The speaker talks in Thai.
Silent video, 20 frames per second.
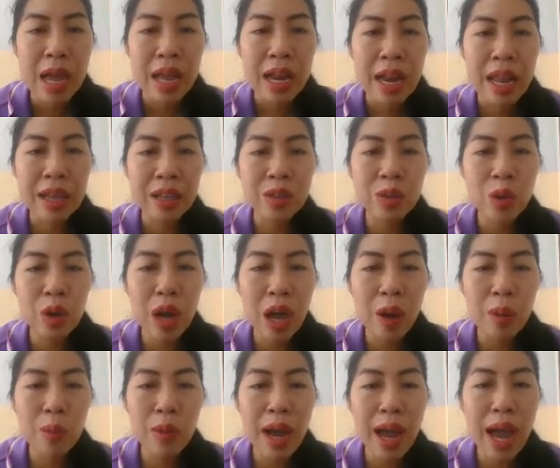แล้วตรง
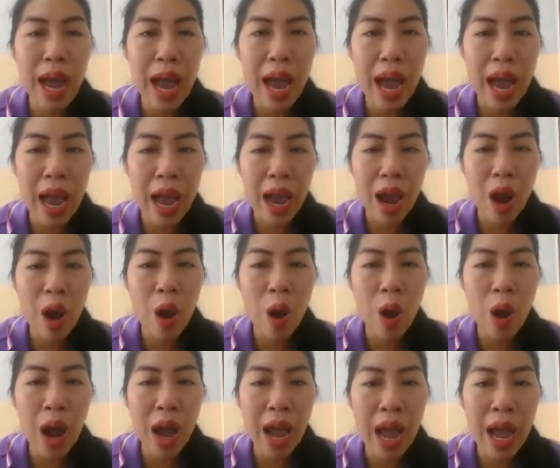คำว่าอ่ะอ
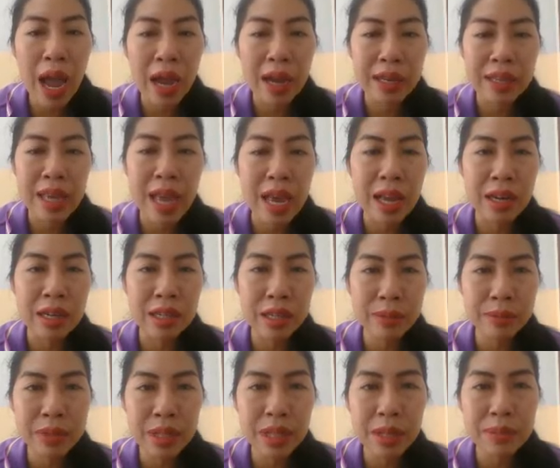อ่างอย่าลืม
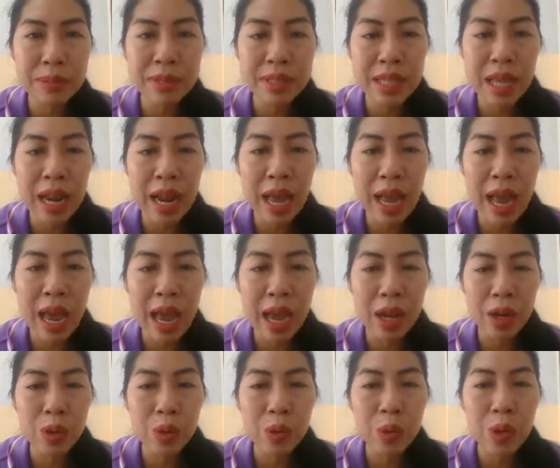เติมสระอะ
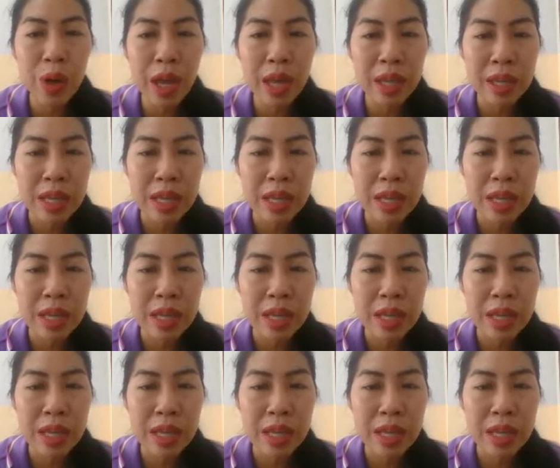ด้วย